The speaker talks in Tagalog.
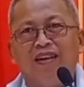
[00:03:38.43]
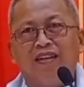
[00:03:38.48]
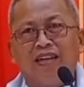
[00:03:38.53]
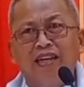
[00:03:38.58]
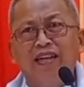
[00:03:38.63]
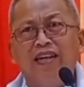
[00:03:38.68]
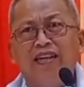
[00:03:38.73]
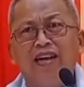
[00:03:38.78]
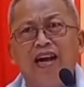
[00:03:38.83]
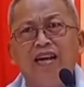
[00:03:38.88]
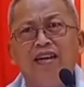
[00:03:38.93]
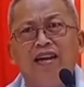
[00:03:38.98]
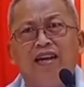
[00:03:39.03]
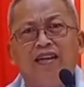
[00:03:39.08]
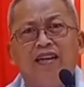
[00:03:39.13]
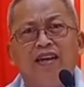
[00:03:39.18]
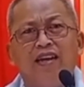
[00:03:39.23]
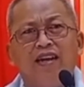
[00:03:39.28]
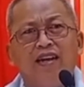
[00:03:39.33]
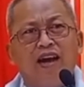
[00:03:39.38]

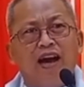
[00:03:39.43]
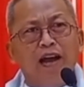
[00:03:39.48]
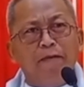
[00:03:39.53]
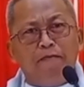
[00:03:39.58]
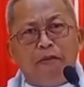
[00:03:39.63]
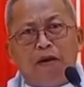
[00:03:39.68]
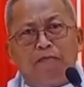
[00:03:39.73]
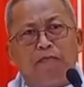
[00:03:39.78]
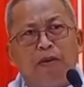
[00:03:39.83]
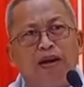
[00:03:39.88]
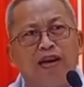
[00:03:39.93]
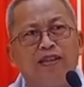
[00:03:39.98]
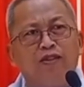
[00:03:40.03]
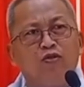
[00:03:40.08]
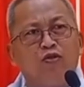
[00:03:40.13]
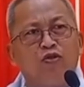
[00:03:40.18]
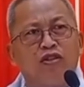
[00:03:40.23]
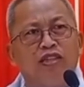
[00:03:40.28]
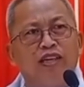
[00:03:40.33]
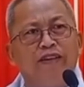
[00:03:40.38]
Ginikanan, ay pagpalit
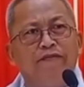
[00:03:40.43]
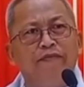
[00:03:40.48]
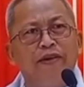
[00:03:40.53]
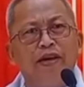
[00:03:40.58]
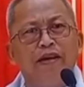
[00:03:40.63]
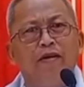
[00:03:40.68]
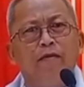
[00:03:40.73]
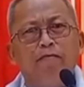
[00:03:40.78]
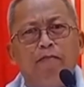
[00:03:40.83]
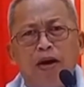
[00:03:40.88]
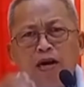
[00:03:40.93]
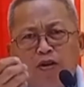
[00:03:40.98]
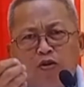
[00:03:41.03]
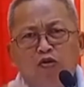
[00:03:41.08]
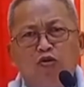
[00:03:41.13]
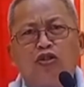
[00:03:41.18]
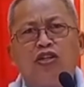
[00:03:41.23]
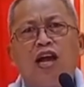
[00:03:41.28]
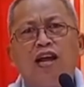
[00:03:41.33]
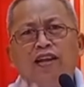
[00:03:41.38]
og TV, pag
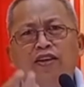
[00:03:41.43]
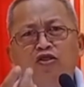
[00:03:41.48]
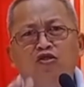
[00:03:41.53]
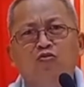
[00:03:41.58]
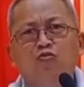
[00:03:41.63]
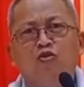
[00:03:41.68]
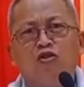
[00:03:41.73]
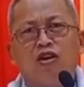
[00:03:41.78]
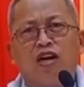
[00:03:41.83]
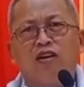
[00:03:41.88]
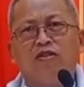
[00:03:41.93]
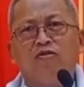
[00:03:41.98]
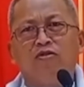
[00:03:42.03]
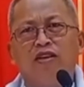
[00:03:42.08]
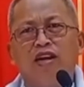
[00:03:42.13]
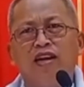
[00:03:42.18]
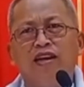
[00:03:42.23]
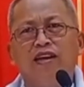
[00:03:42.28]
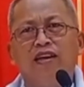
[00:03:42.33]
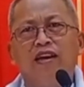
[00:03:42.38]
rosaryo mo
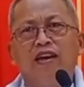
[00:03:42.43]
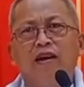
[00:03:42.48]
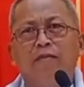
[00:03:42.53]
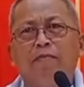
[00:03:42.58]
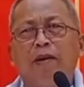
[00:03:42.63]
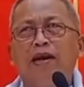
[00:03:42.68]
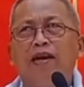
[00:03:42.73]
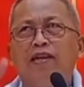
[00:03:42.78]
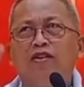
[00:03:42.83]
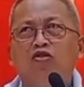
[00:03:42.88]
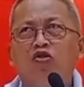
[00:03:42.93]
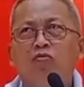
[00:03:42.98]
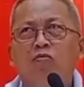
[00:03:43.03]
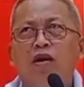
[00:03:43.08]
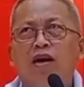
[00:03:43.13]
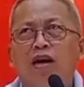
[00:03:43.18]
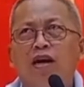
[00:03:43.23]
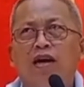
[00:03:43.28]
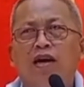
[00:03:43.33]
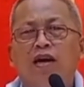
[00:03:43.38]
kanunay, palit og
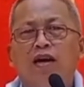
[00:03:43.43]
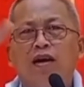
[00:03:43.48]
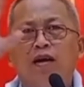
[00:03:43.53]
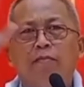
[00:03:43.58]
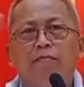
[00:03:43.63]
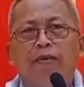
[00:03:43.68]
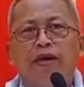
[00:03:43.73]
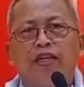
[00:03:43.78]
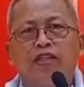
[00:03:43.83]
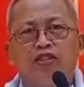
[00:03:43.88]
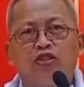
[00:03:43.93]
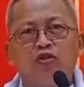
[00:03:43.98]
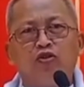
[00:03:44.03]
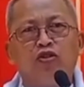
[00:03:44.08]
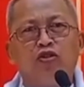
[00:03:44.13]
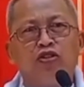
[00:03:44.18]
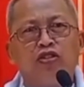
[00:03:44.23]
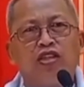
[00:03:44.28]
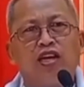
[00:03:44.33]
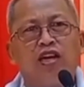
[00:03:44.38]
mga
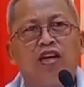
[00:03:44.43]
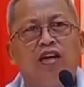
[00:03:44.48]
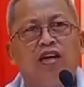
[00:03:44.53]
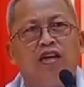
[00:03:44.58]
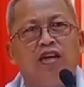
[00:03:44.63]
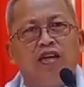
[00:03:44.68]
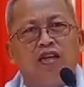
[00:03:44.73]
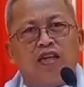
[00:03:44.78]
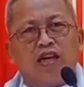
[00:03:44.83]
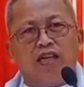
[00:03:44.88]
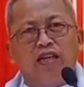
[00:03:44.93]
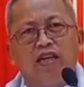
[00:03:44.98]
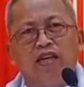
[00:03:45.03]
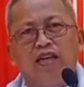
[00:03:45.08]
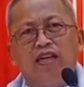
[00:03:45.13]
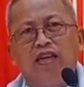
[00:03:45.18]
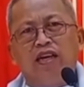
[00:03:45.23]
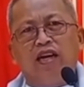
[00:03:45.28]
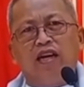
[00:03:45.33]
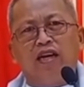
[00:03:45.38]
picture sa
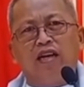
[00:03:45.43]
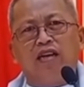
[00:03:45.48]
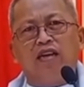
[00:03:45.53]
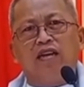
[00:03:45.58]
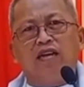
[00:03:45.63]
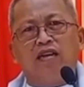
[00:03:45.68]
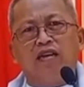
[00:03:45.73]
kanang ang